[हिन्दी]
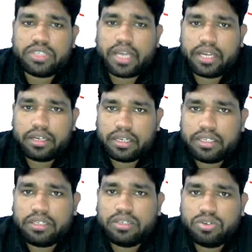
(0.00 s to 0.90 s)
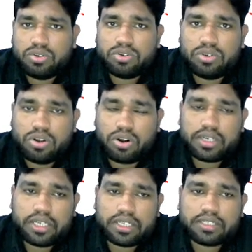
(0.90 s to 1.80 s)
जहां नहीं नो
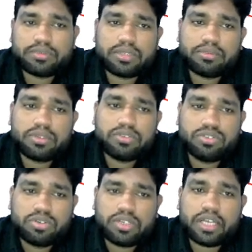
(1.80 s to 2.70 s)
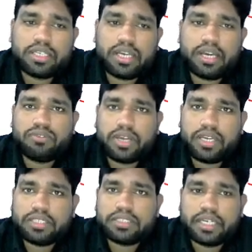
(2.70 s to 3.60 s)
नॉट ये सब शब्द जुड़ जाते हैं
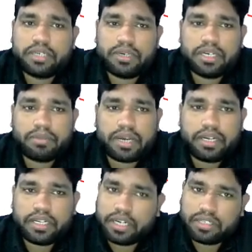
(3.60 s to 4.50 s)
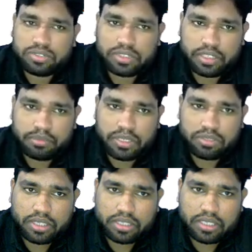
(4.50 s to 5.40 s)
वही स्टेटमेंट हमारे निगेटिव स्टेटमेंट
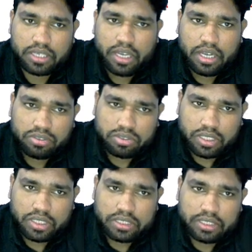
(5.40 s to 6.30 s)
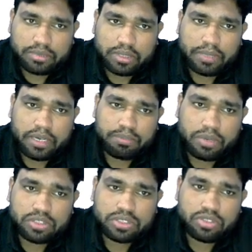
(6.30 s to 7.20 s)
हो जाते हैं तो चलिए सबसे पहले
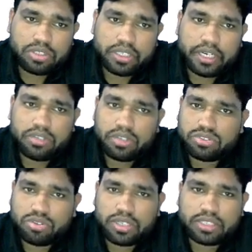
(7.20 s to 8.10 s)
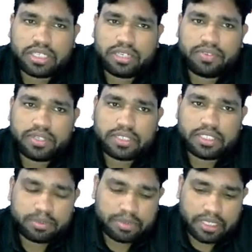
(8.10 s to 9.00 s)
पॉजिटिव और निगेटिव का छोटा सा डिफरेंस है
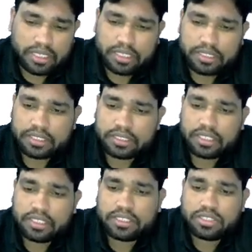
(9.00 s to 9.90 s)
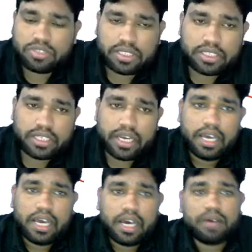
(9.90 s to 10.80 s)
इस पर ज्यादा डिस्कस करने की जरूरत नहीं है
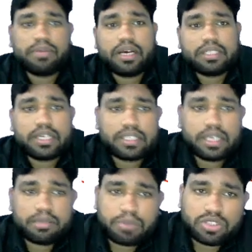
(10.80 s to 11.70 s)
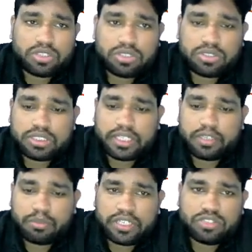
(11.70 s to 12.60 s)
हम बात करते हैं पॉजिटिव
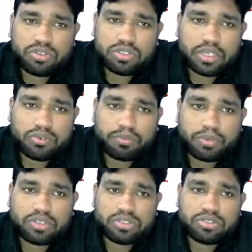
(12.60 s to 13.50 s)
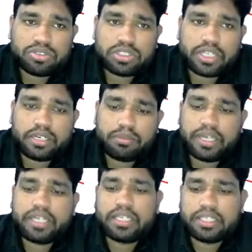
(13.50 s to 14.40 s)
स्टेटमेंट जो होते हैं वो पॉजिटिव
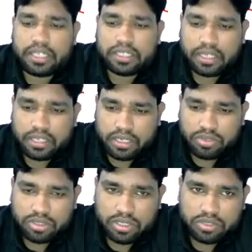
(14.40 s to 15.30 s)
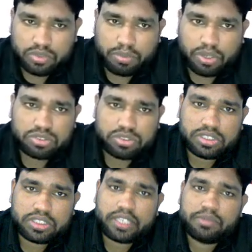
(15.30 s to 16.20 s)
स्टेटमेंट कितने तरह के होते हैं तो पॉजिटिव
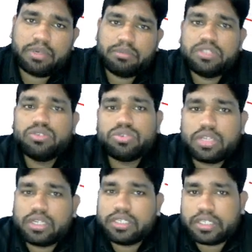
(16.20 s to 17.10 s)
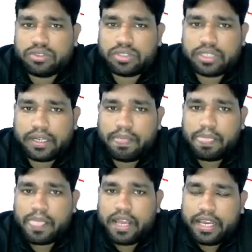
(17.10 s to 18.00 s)
स्टेटमेंट भी दो तरीके के होते हैं
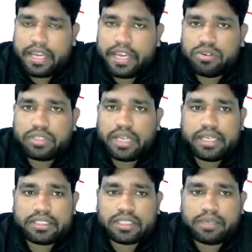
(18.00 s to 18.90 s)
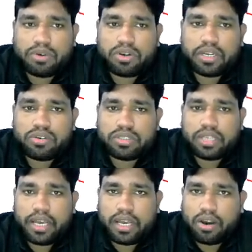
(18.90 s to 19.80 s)
एक होता है सम और एक
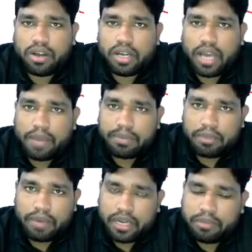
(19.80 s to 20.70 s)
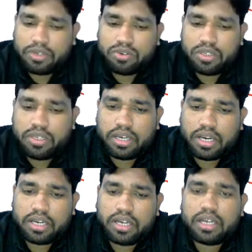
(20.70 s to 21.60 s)
होता है ऑल आपके बारे में कोई
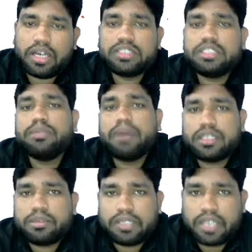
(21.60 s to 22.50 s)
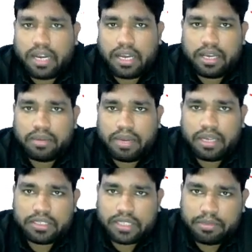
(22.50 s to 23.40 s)
अगर अच्छी बातें बता रहा है मान
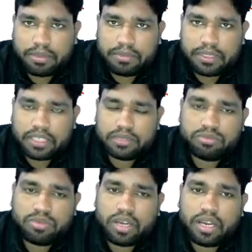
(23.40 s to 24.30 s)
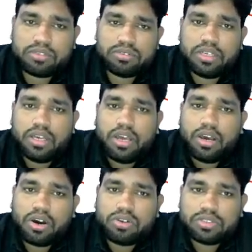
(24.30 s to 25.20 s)
लीजिए आपके पिताजी मुलाकात हुई
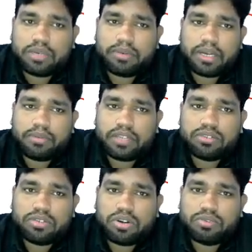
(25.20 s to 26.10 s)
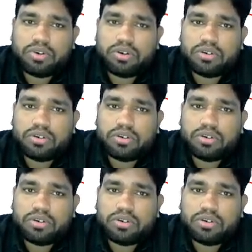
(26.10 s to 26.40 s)
और उनसे हमारी बात हुई और वो